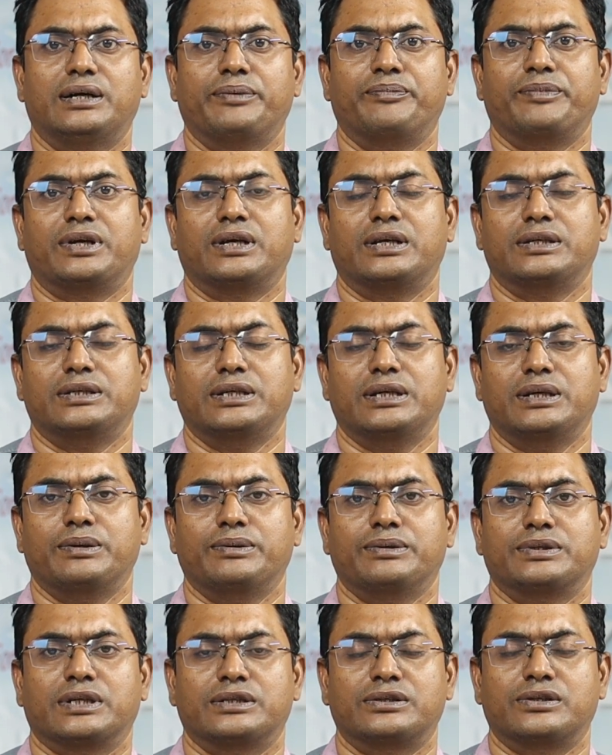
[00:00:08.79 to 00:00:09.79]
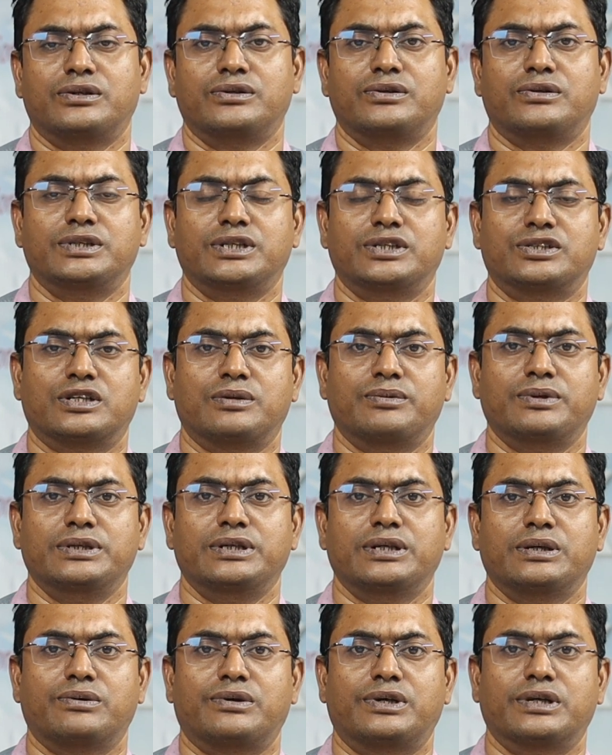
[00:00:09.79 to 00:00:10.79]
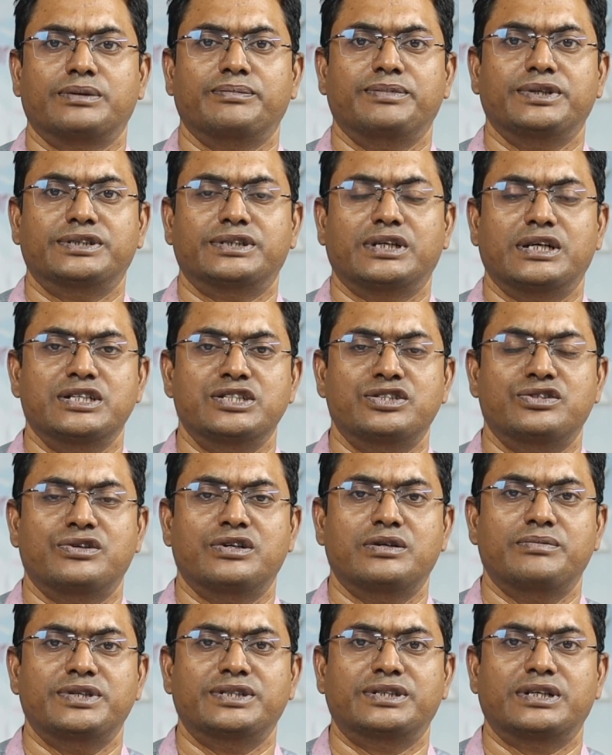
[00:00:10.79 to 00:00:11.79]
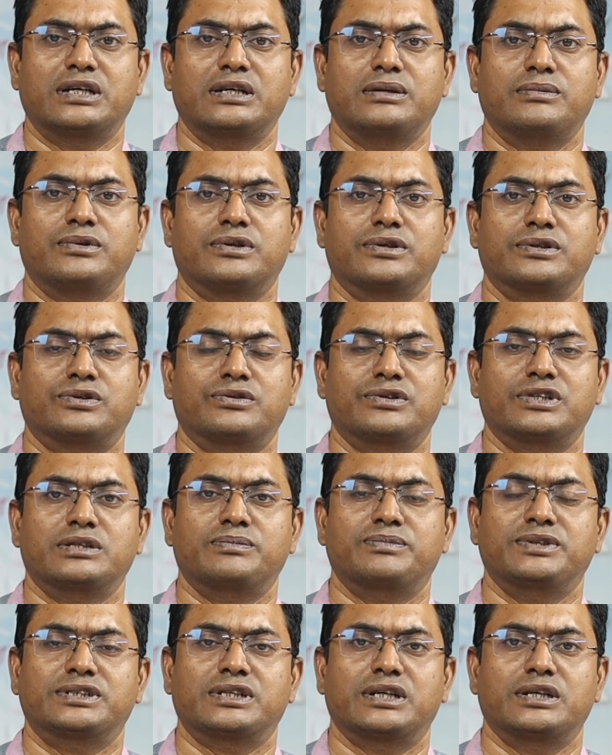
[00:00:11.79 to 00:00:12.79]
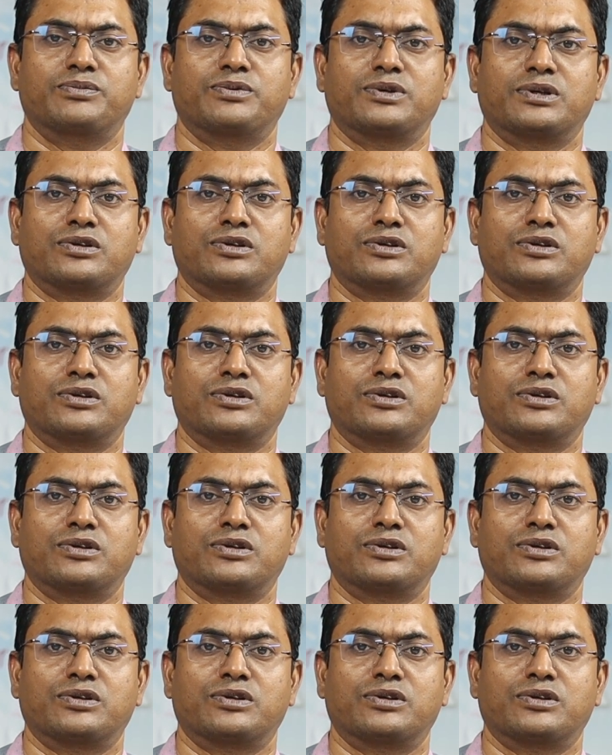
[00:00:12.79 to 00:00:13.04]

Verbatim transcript: আমরা যে সাধারণত যেসব যে ওয়ার্ক ভিসা স্টুডেন্ট ভিসা এবং ট্যুরিস্ট ভিসা